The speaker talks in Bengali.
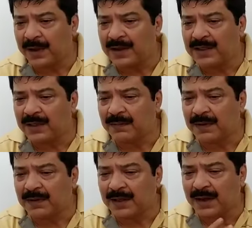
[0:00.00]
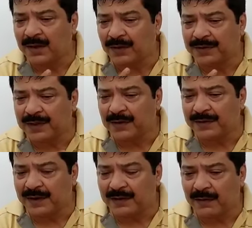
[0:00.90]
মেন যে যেখানে অক্সিজেন
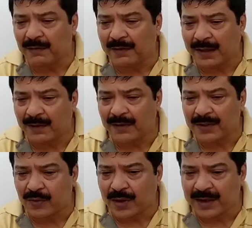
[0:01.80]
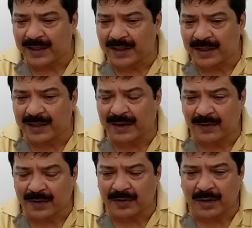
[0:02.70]
সিলিন্ডারগুলো রাখা রয়েছে ওখানে গিয়ে
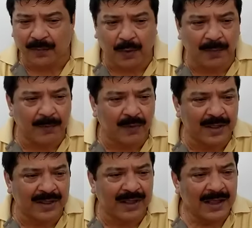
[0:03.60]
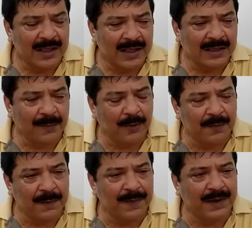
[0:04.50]
দেখলো কিছুটা প্রবলেম রয়েছে তারপর
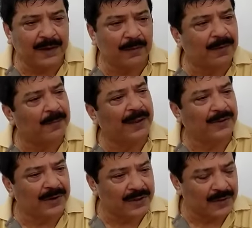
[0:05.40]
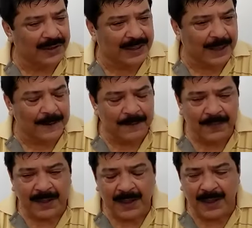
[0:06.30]
পিপি ভেতরে চলে যায়
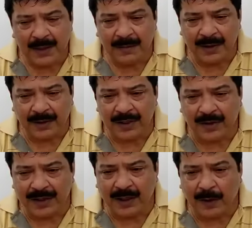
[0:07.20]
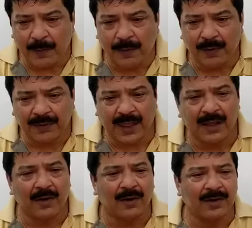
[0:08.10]
ভেতরে চলে যাওয়ার পর
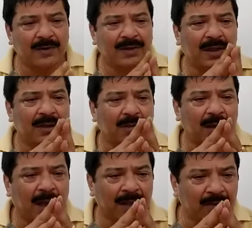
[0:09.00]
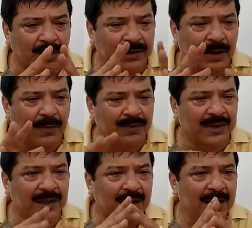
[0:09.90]
থ্যাংক গড সে আধ ঘন্টার
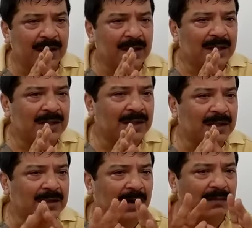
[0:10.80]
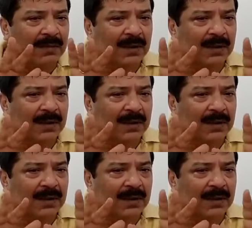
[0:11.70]
মধ্যে সে তার